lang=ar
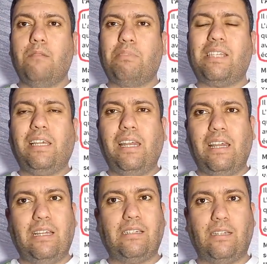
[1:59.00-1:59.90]
بصح كاين
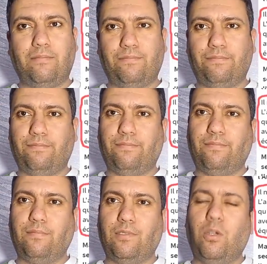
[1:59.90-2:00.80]
حاجه
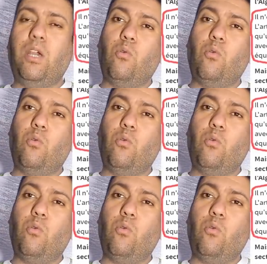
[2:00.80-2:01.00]
اي